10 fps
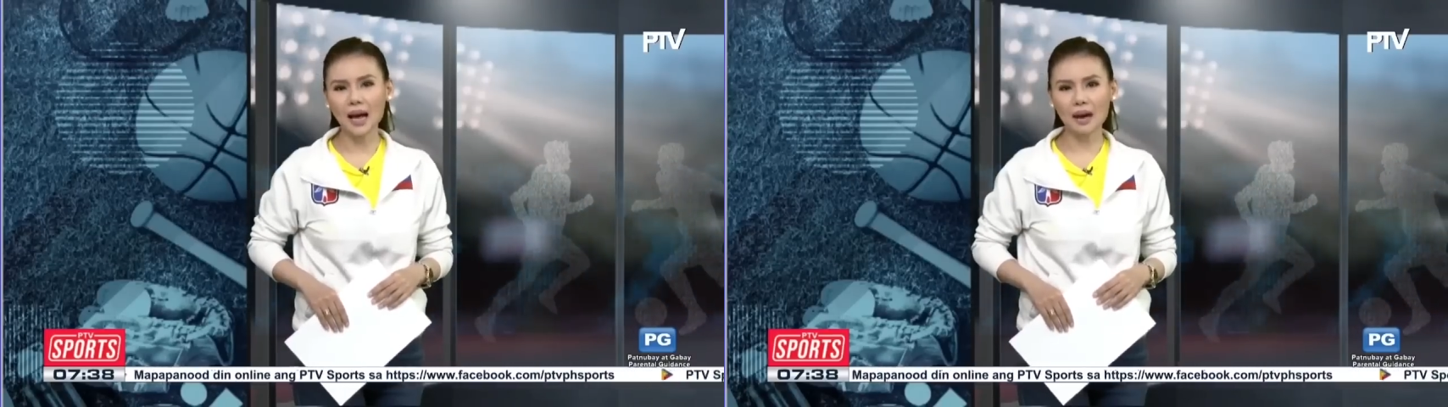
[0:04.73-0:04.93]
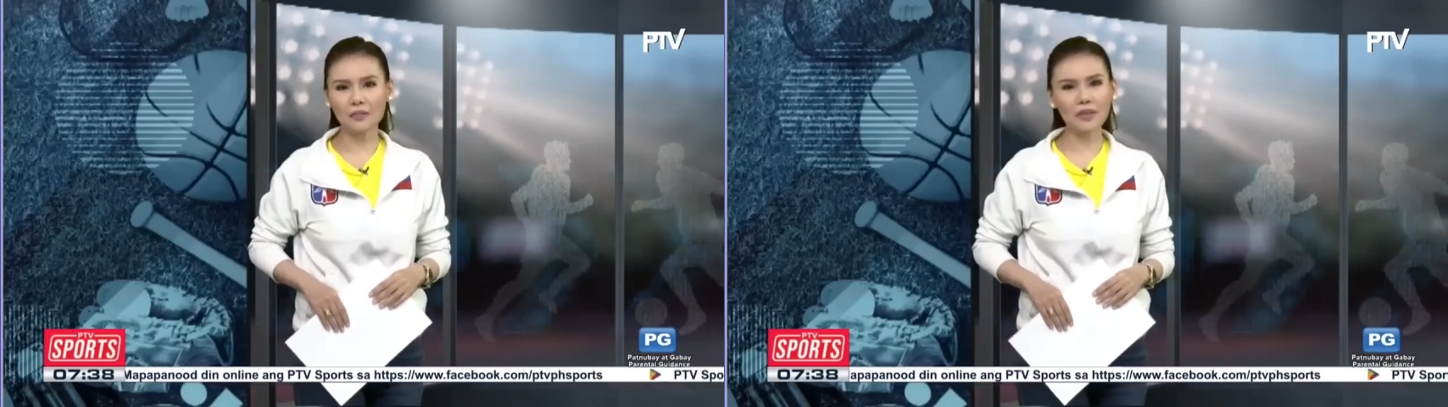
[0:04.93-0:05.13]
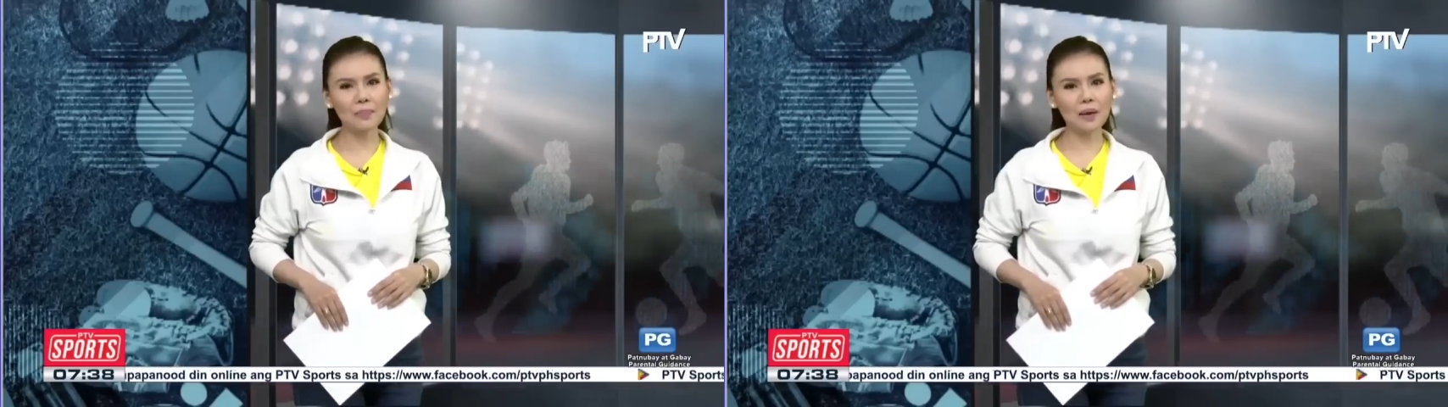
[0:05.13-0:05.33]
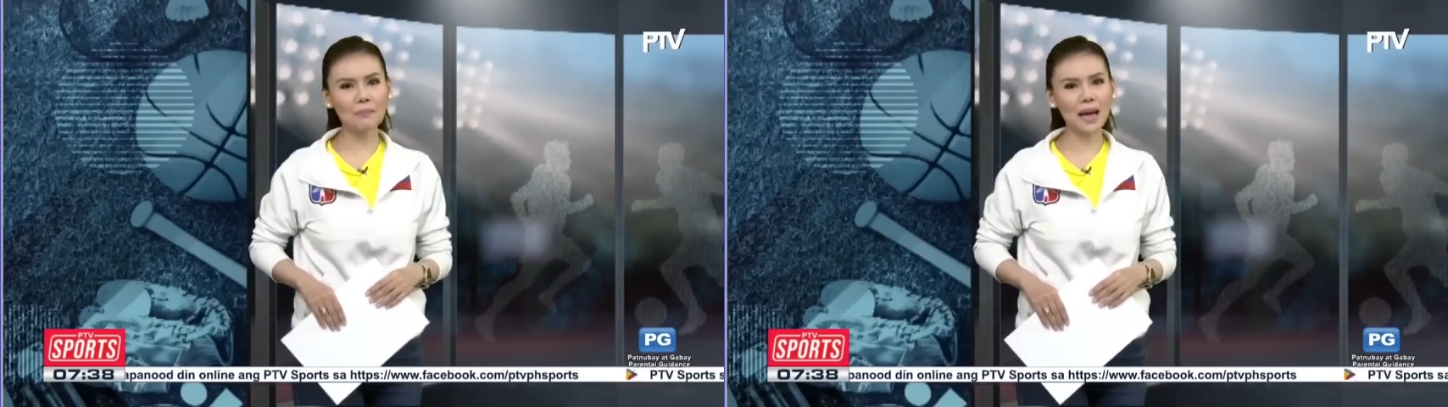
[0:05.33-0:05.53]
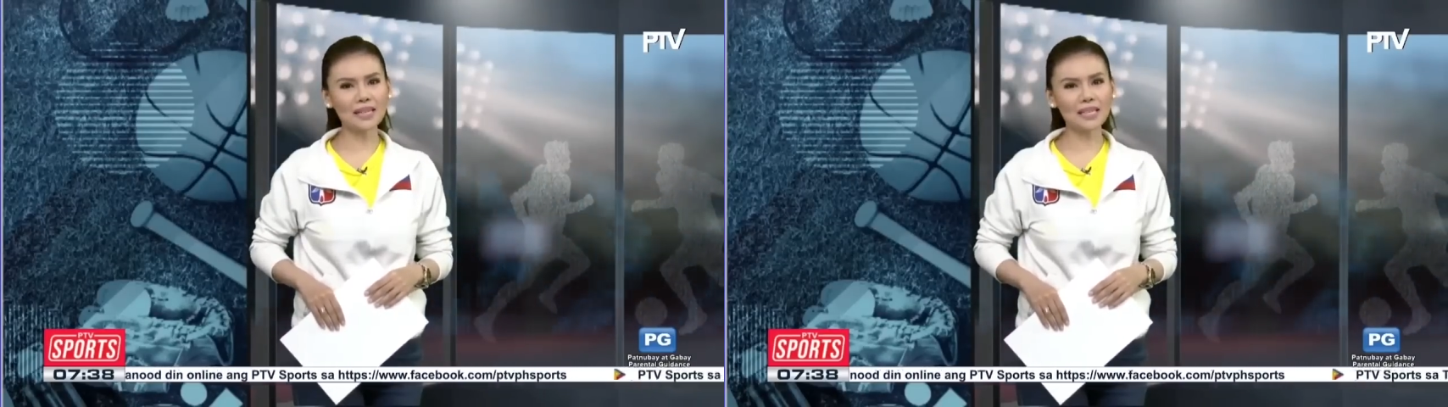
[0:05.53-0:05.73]
ang FIBA
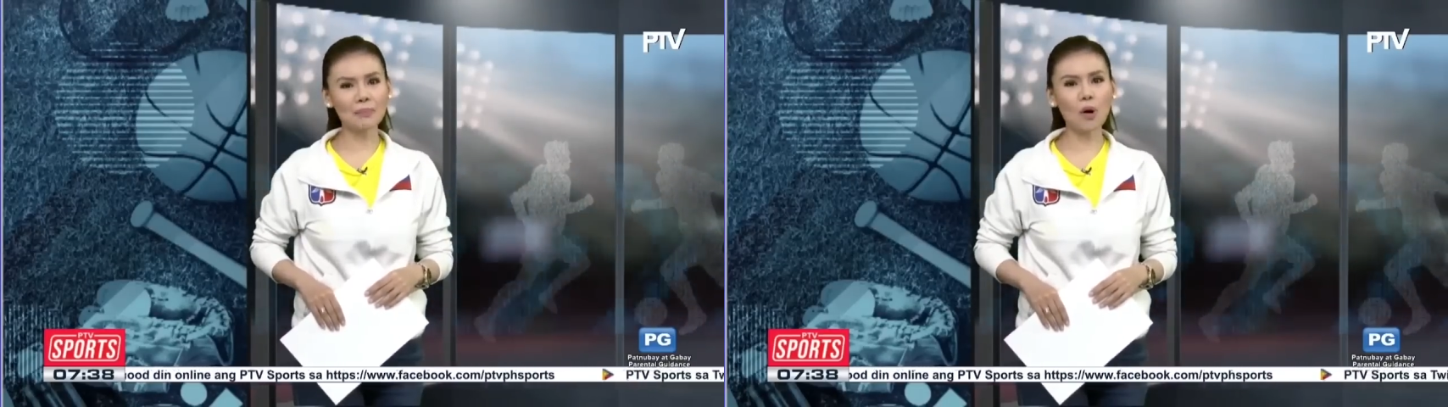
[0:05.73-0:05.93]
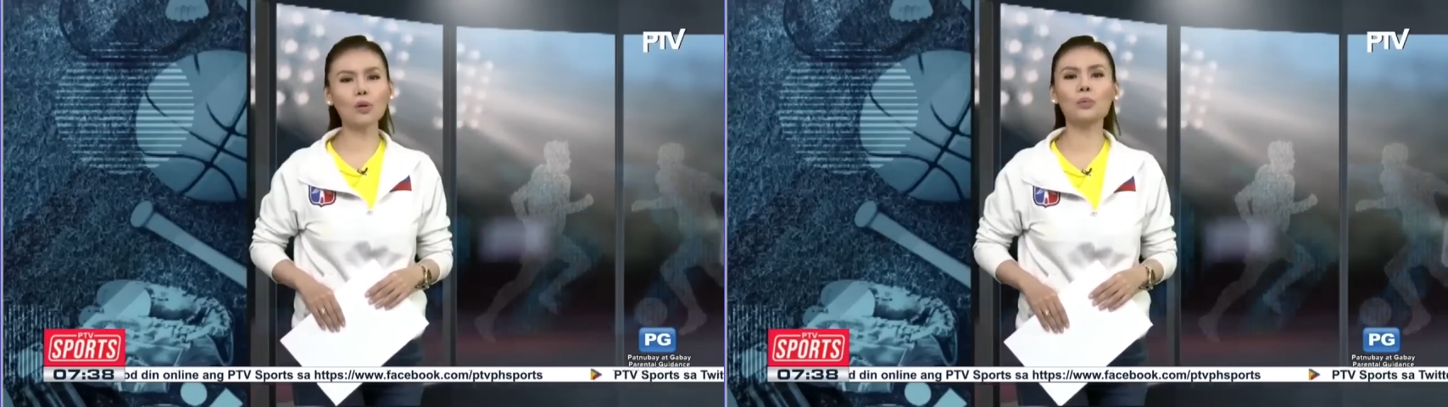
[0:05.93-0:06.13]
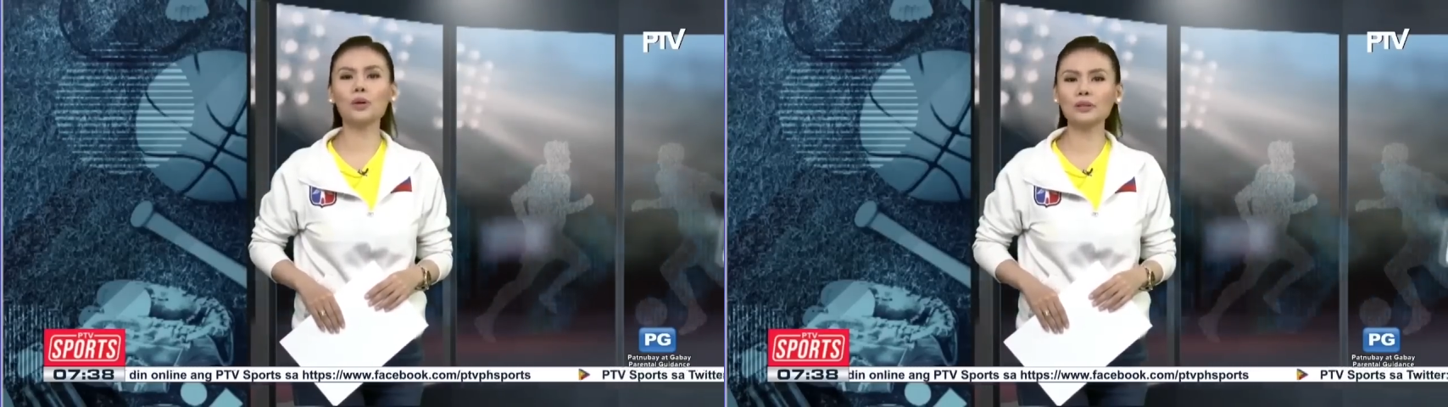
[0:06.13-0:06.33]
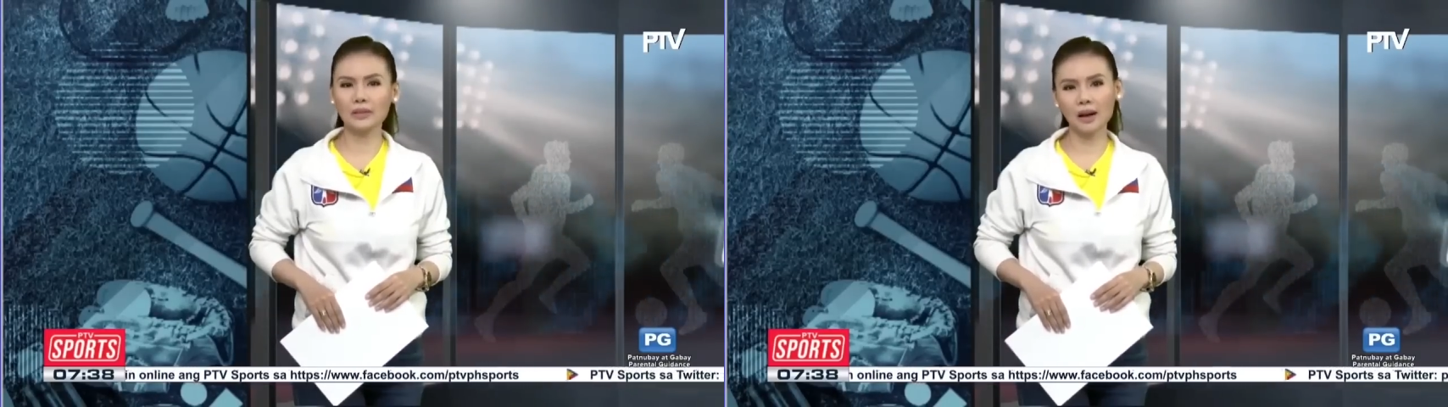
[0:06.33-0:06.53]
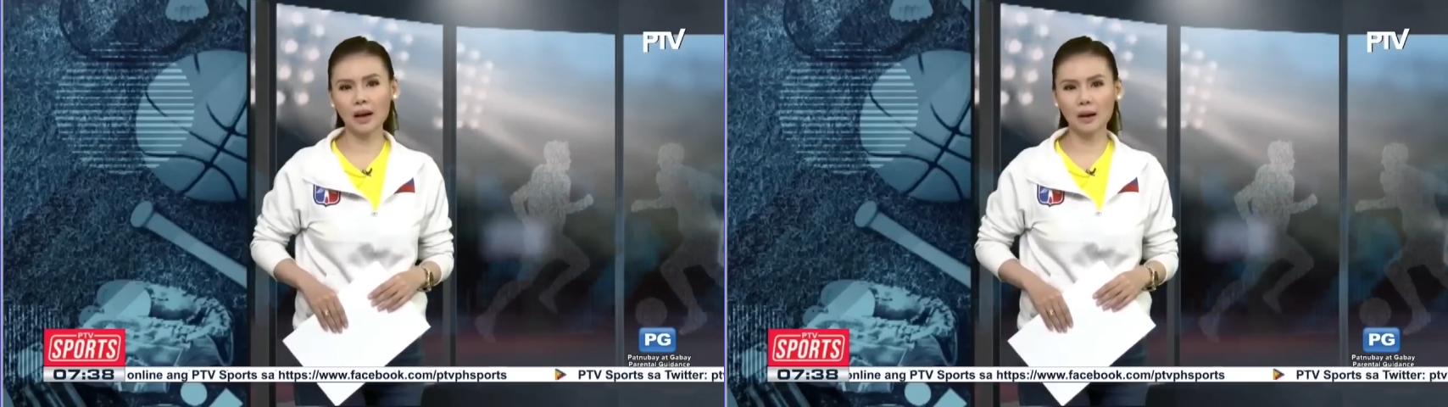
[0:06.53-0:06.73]
Basketball
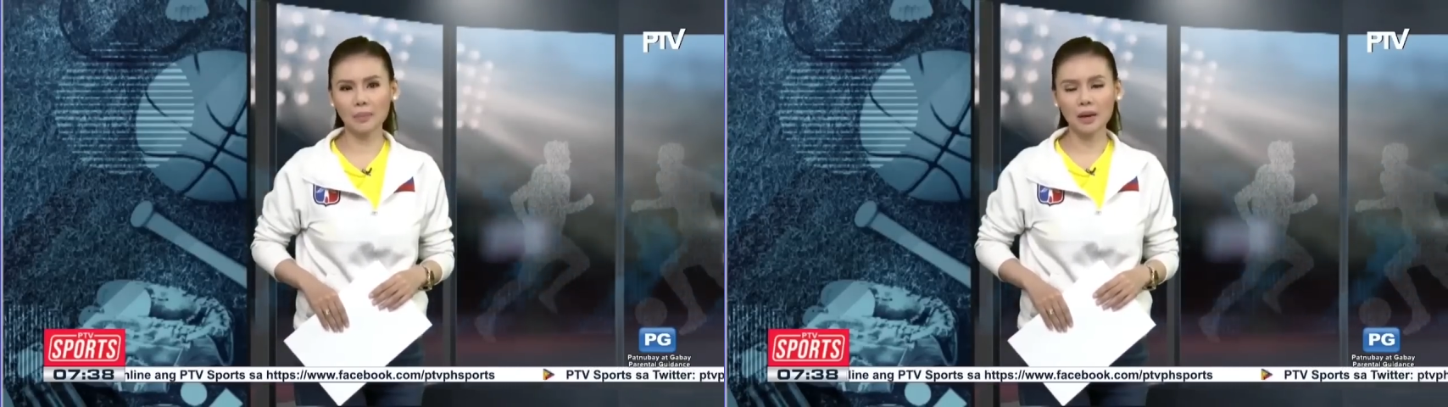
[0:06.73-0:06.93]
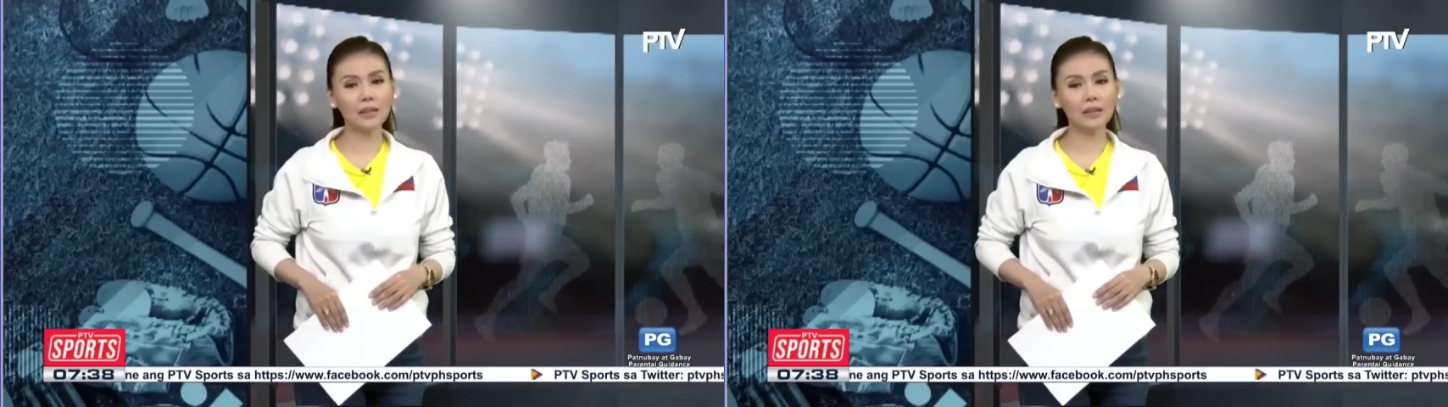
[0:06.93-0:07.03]
World Cup.